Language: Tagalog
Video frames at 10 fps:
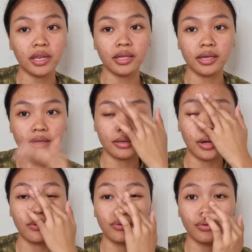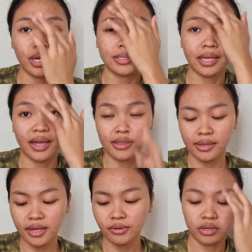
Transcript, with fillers: ding nagugulat sa kanya no.